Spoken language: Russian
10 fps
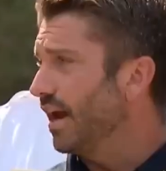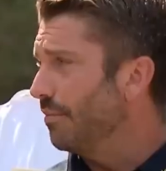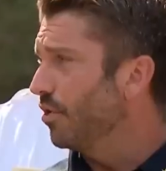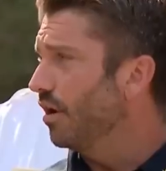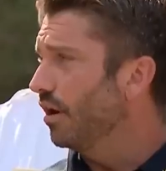
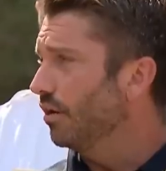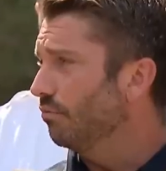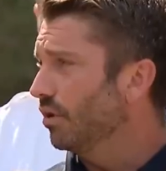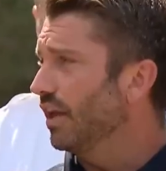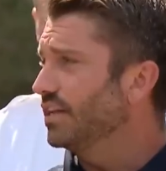Я
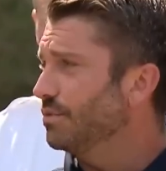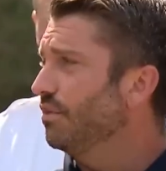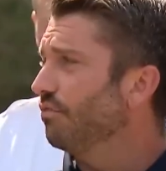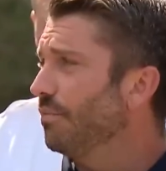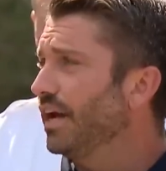собираюсь
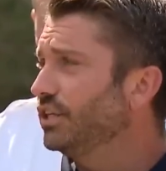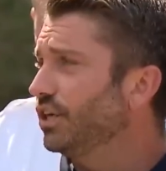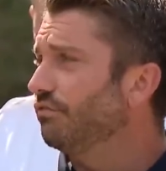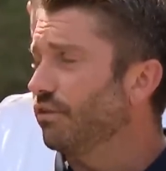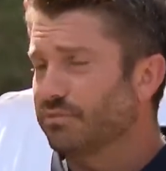сообщить
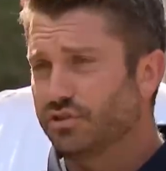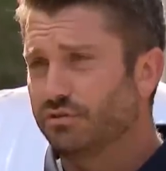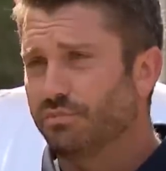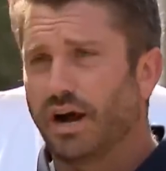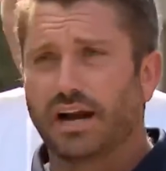информацию
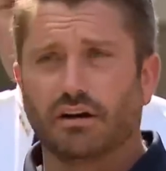о двух